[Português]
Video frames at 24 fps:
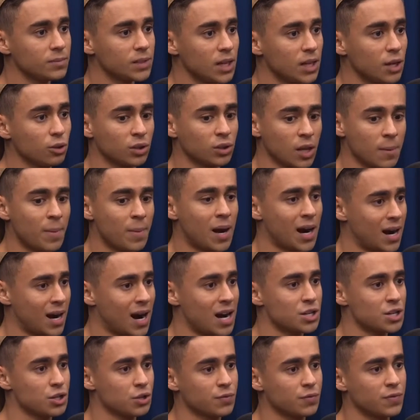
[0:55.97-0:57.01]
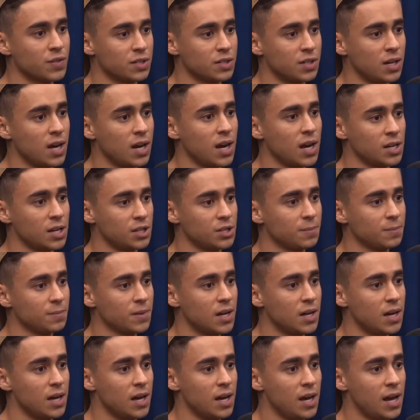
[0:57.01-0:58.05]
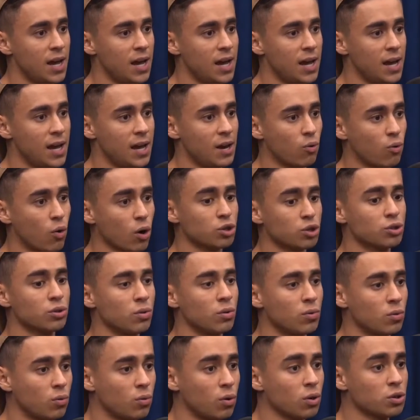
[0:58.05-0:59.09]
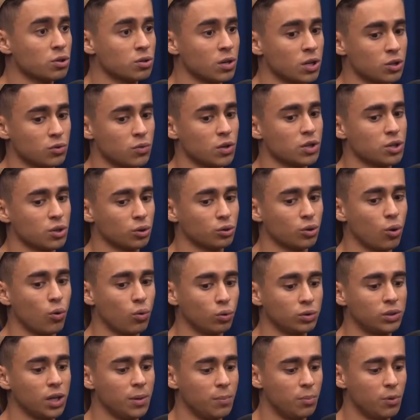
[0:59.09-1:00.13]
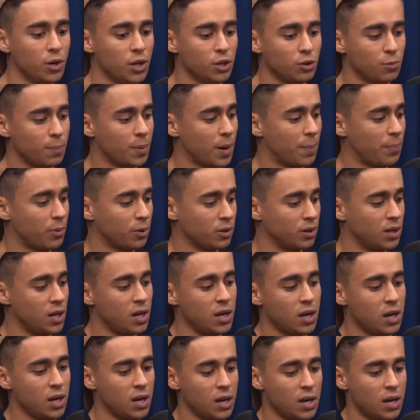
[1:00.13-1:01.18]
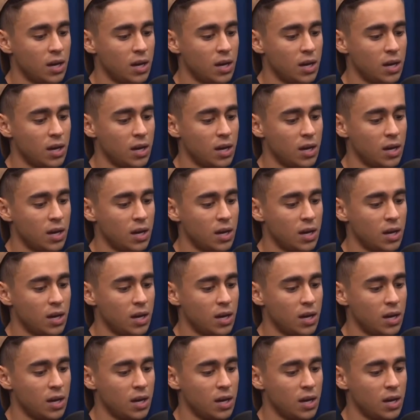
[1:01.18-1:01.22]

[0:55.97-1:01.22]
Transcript: eu tenho bagagem suficiente, é, quais, são, quais são as coisas que eu tô contribuindo para poder